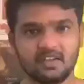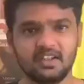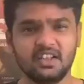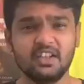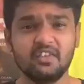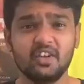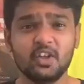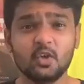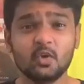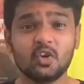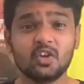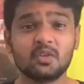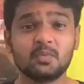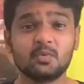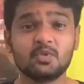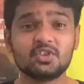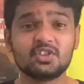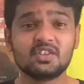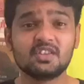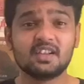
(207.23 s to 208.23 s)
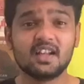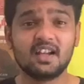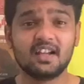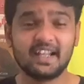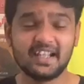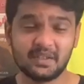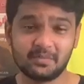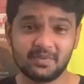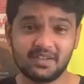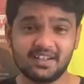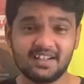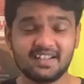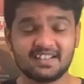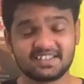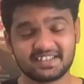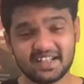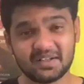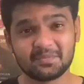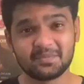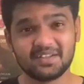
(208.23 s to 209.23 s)
இந்த வீடியோ உங்களுக்கு பிடிச்சிருந்தா லைக்
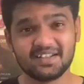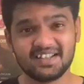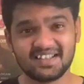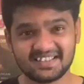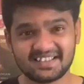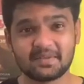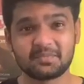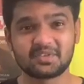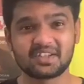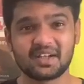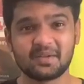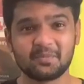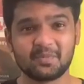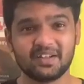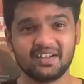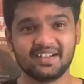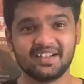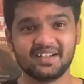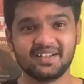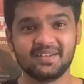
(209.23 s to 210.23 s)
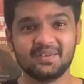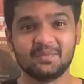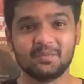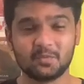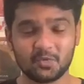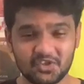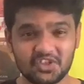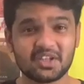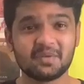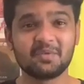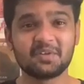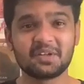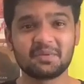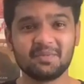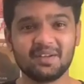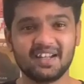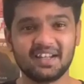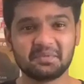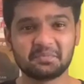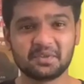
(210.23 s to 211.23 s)
பண்ணுங்கள் ஷேர் பண்ணுங்கள் சப்ஸ்கிரைப் பண்ணுங்கள் பிடிச்சா
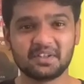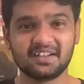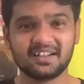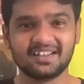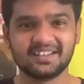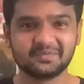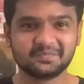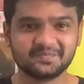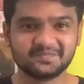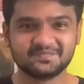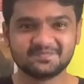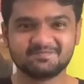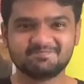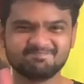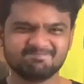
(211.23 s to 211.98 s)
மட்டுமே லைக் பண்ணுங்கள்